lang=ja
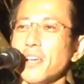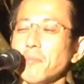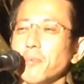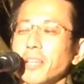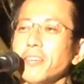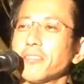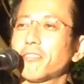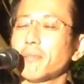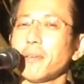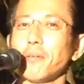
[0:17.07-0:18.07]
うん、もうなす
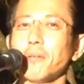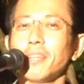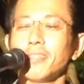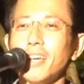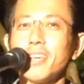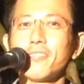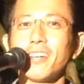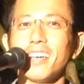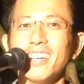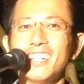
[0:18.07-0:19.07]
すべをないぐ
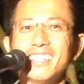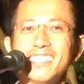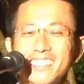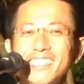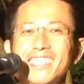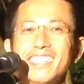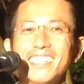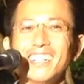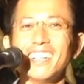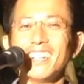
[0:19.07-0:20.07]
らい尽
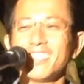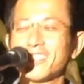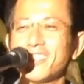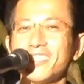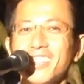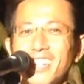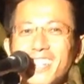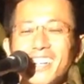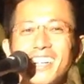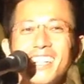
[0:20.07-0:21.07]
くして尽くして、
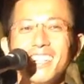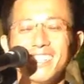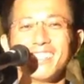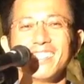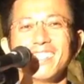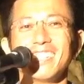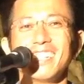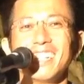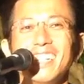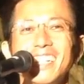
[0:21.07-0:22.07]
え
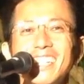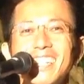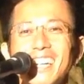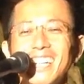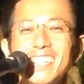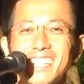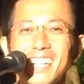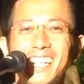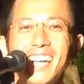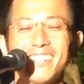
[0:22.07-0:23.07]
え、な、なんでした
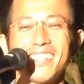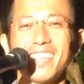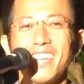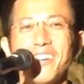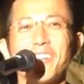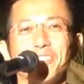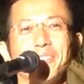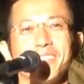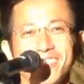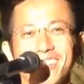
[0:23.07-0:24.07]
かね、なんかさっきいいこと言ってましたよ